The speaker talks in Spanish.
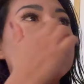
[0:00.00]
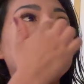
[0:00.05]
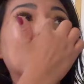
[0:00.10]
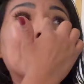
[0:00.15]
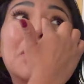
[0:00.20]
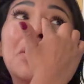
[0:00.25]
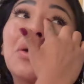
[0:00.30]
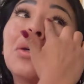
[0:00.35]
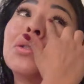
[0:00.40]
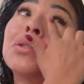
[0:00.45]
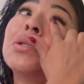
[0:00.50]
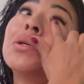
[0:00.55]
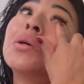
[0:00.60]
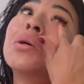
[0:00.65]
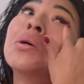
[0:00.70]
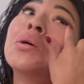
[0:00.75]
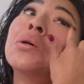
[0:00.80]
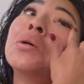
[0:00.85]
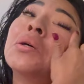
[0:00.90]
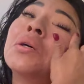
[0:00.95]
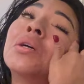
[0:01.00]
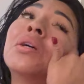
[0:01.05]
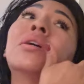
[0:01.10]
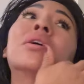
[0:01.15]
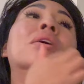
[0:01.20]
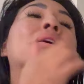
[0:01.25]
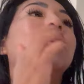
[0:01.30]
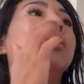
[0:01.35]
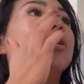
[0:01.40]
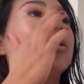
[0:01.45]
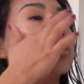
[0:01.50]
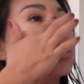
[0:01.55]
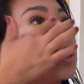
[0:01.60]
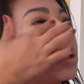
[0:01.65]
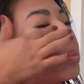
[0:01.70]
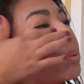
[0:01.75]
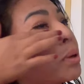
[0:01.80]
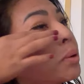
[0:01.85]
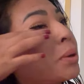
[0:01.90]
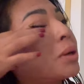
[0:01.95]
chicos, no
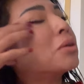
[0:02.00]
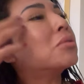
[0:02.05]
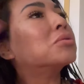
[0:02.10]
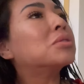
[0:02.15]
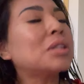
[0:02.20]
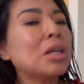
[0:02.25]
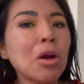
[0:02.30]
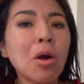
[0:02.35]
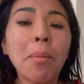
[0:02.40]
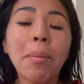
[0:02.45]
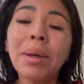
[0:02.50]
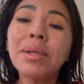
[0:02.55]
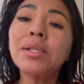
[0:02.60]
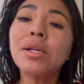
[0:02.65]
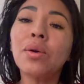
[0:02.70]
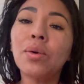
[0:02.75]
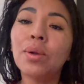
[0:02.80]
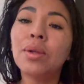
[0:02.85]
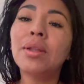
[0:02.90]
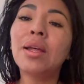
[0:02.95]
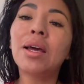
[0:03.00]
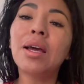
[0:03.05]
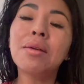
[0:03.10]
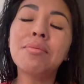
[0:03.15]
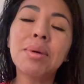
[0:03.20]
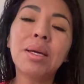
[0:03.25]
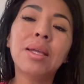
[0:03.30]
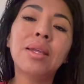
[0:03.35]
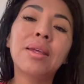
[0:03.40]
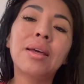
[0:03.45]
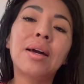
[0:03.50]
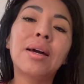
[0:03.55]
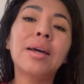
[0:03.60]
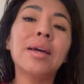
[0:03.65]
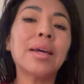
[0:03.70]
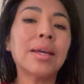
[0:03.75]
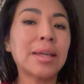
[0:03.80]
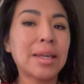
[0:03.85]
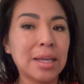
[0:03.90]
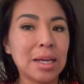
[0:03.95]
sé, pero bueno, tengo más seguridad en el
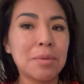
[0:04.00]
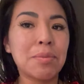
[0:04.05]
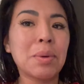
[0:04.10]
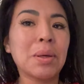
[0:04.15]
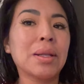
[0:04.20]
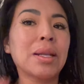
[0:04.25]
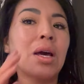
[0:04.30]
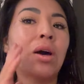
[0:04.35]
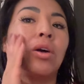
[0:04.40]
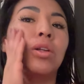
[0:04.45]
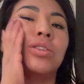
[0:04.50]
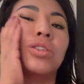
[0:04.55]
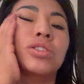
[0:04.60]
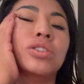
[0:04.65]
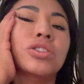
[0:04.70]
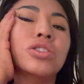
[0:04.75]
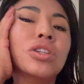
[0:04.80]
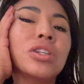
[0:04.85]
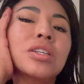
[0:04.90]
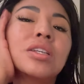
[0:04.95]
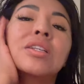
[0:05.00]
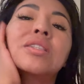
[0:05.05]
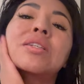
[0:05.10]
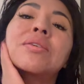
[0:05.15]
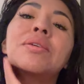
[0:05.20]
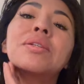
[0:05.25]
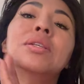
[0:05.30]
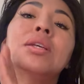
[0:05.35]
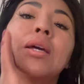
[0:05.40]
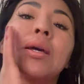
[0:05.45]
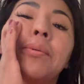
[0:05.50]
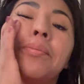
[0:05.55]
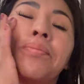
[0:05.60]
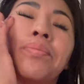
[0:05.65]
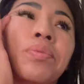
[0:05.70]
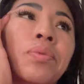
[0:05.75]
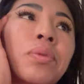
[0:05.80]
maquillaje que en el peinado. Entonces yo le dije, ¿sabes qué?